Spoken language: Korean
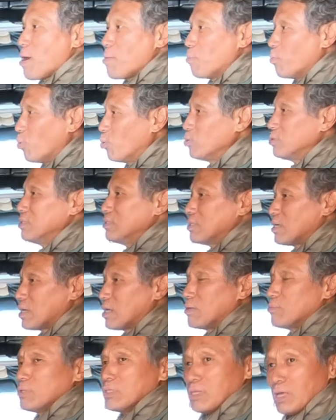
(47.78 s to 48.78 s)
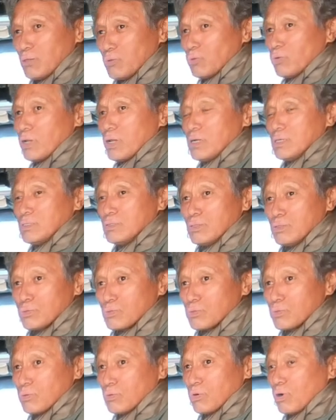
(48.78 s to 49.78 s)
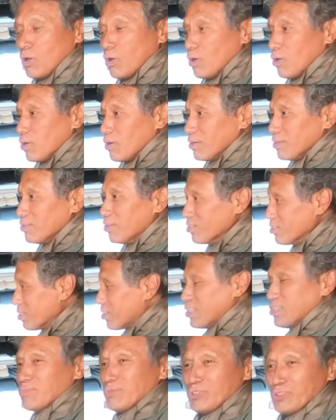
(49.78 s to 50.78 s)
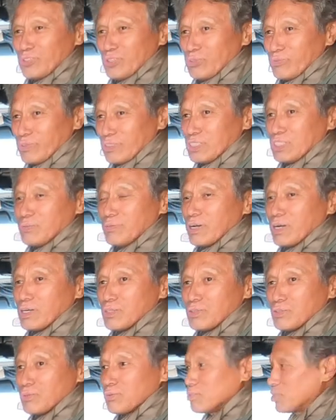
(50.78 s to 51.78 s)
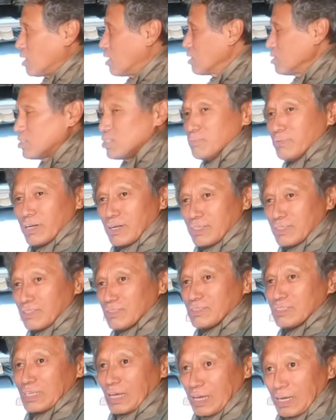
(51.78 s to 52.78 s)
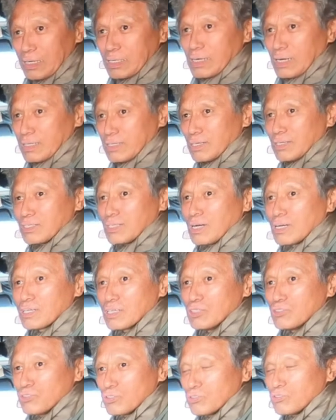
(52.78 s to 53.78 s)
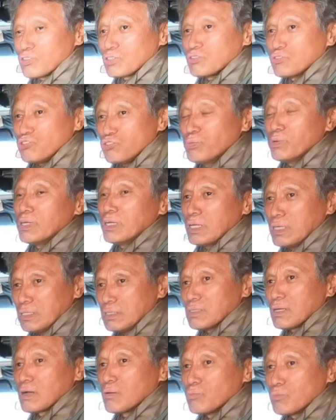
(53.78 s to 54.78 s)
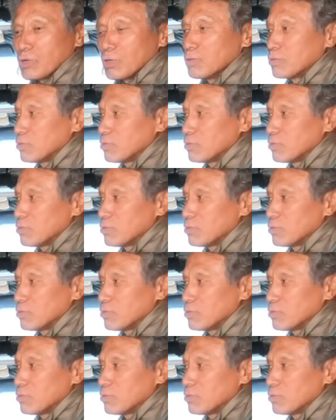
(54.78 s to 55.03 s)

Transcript: 모든 사람이 내 노래를 듣고, 여기서 기분 좋으면 집에 가서 또 자기 집에 가서도 잘할 거 아니야. 자기 주변에 있는 사람들